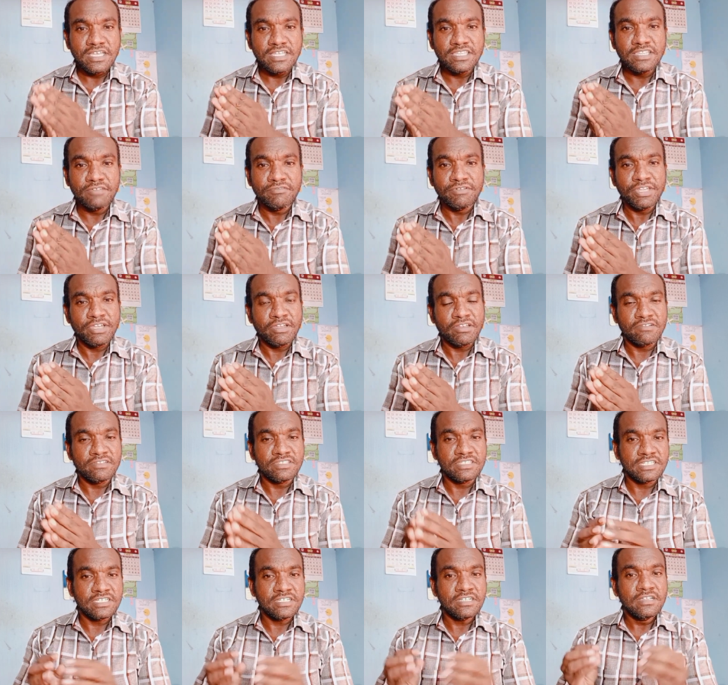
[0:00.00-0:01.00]
இந்த வீடியோவில்
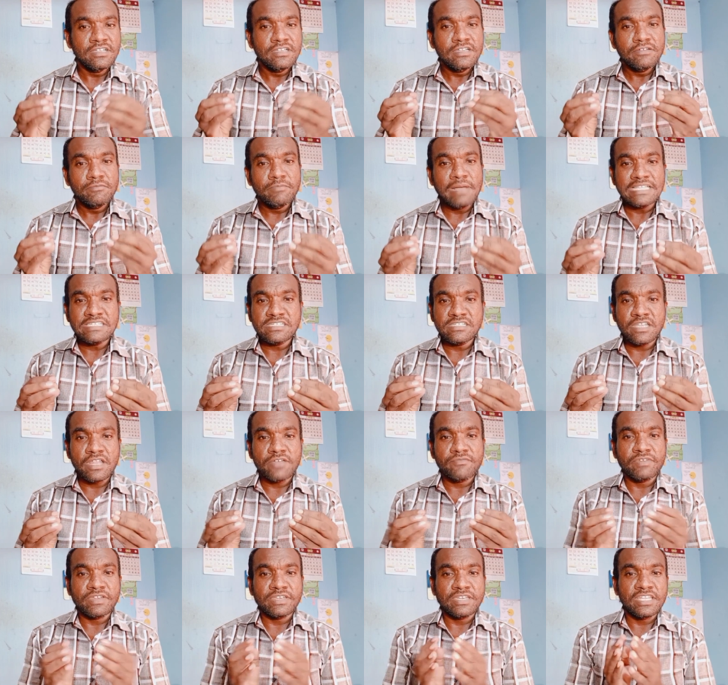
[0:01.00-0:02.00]
வந்துட்டு பேச்சுலர்
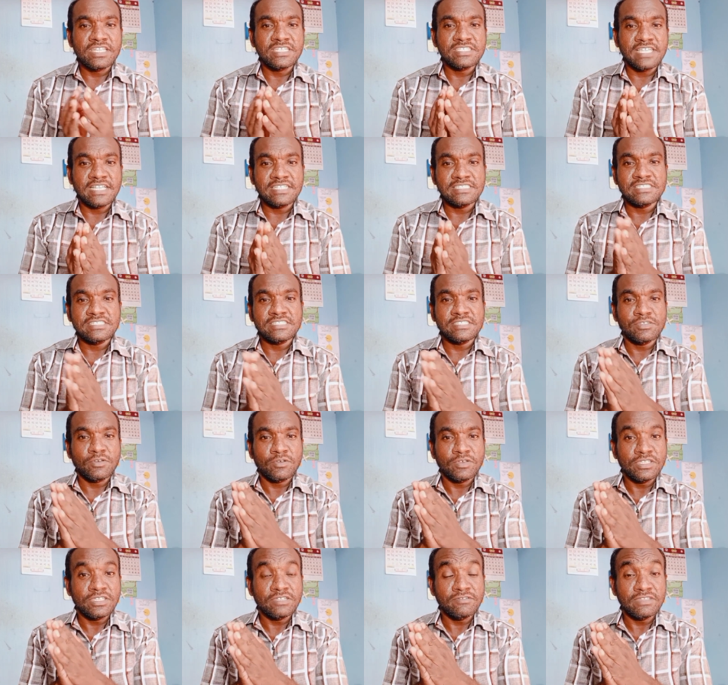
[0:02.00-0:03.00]
ஆஃப் வெட்டினரி சயின்ஸ் ஸோ
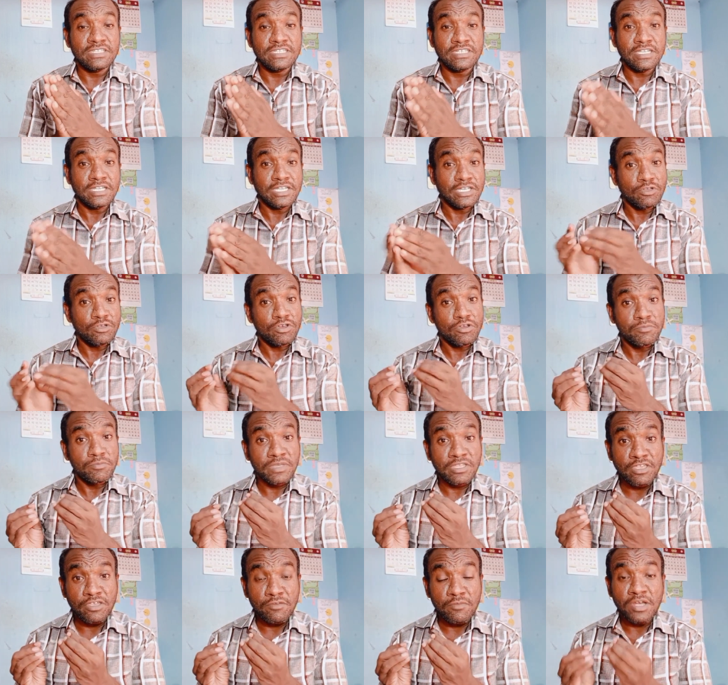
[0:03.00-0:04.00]
இது வந்துட்டு இன்னொரு
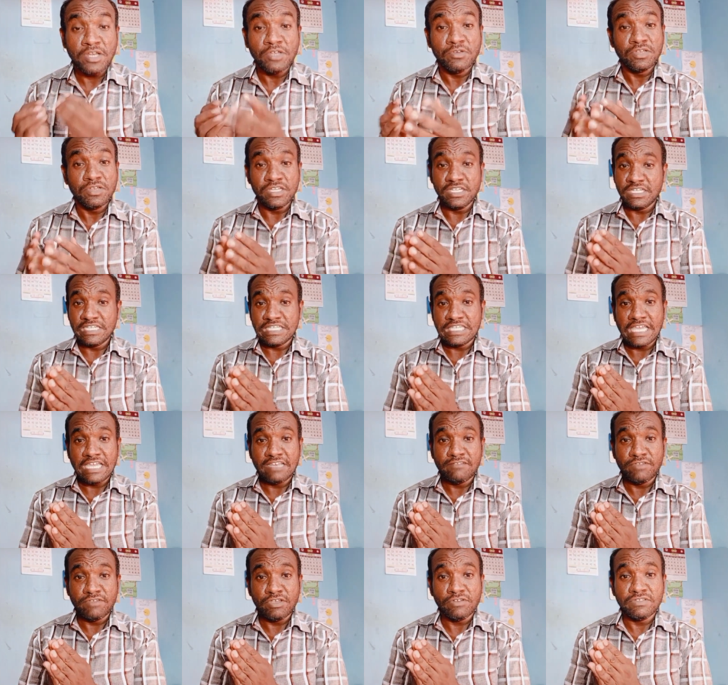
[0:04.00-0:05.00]
முக்கியமான ஒரு
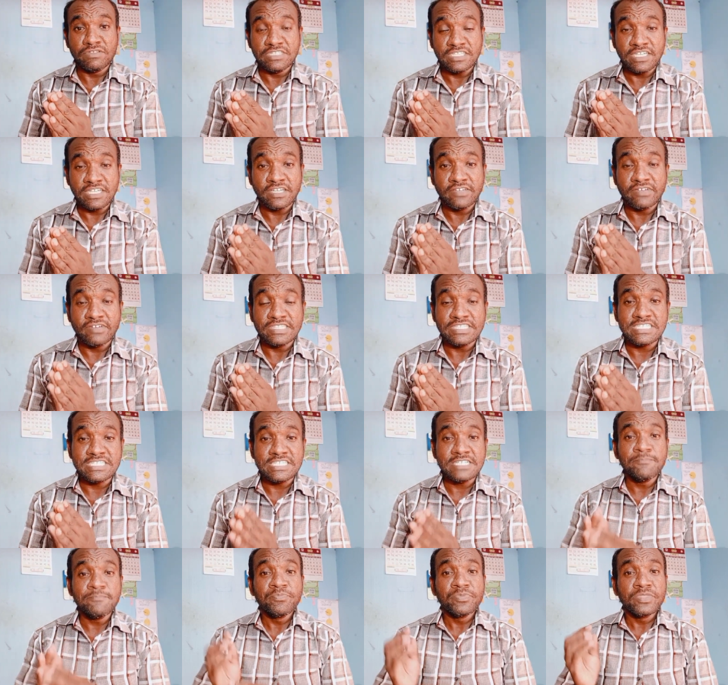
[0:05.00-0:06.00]
கேள்வியே வந்து
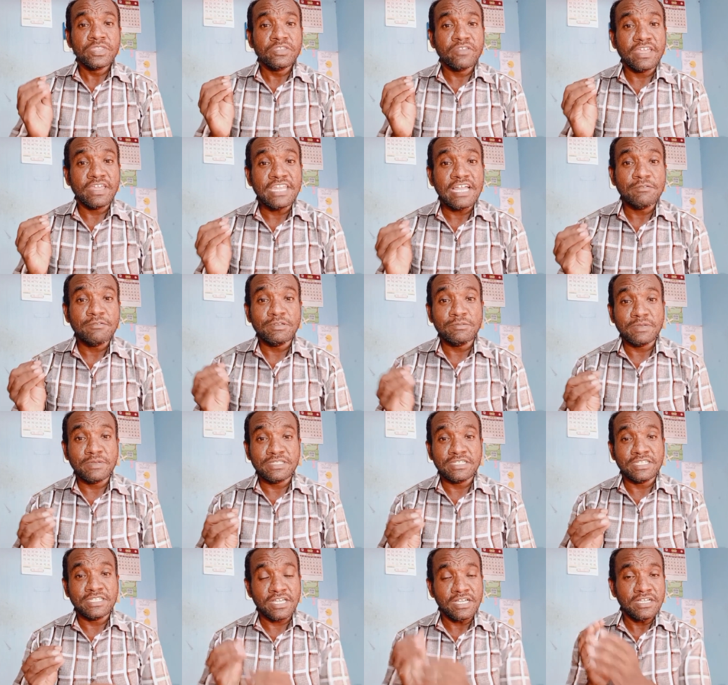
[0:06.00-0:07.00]
வந்துச்சு ஸோ என்ன அப்படின்னு
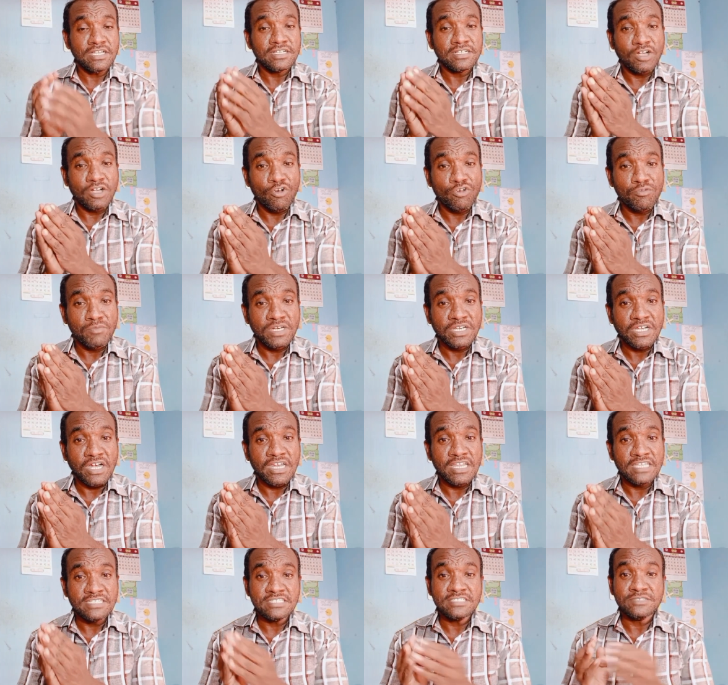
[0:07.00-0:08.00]
பார்த்தீங்கன்னா கவர்மெண்ட்
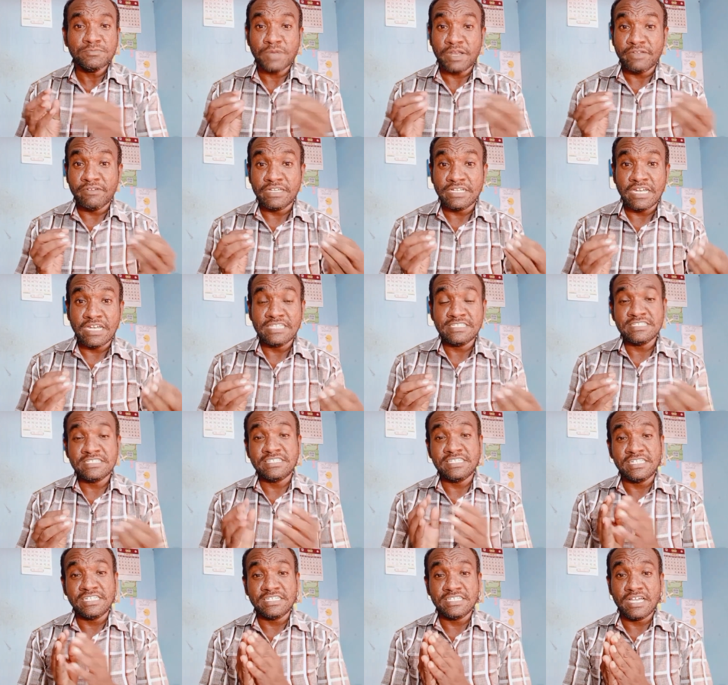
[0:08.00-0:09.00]
காலேஜஸ் ப்ரைவேட்
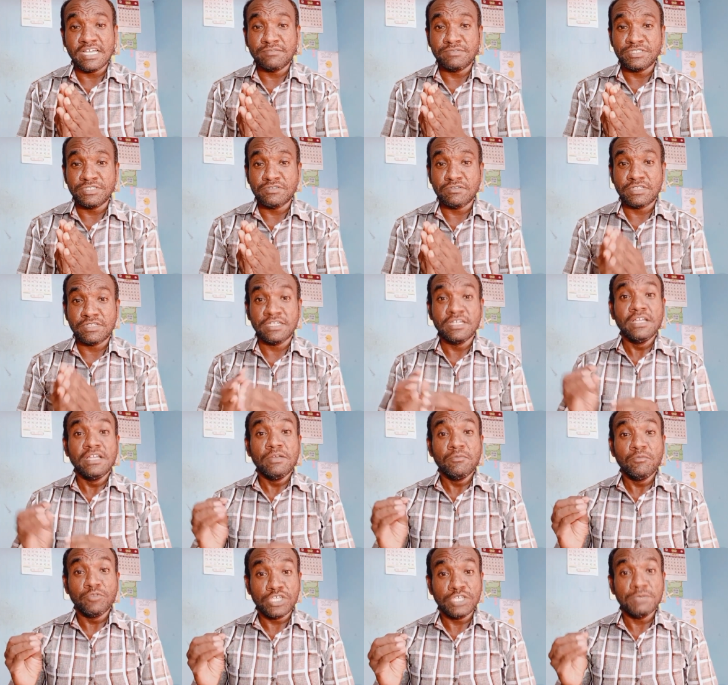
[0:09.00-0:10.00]
காலேஜஸ் இருக்குதா அப்படின்னு சொல்லிட்டு
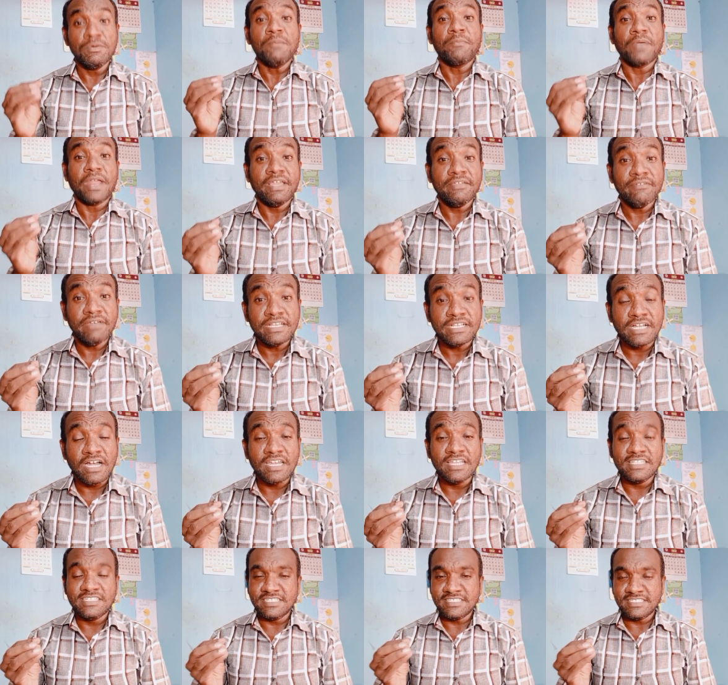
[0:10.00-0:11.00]
முக்கியமாக ப்ரைவேட்
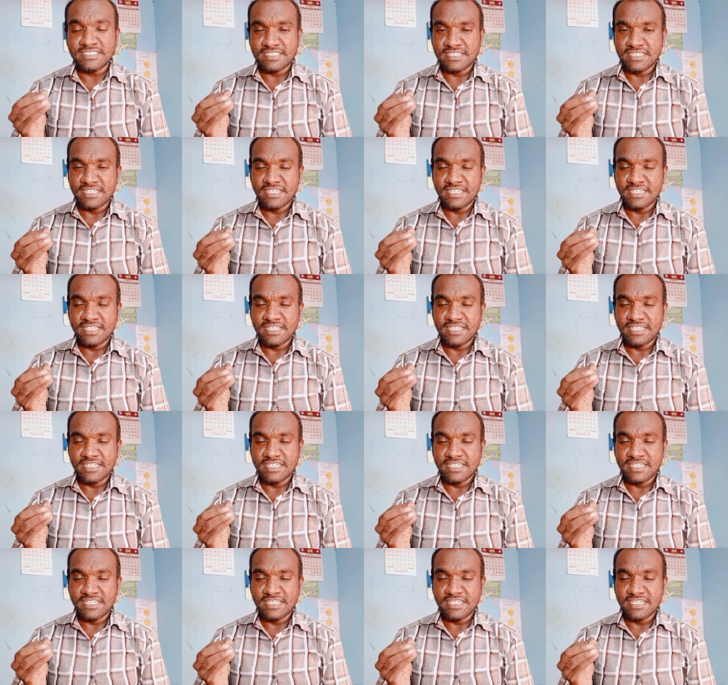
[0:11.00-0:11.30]
காலேஜஸ்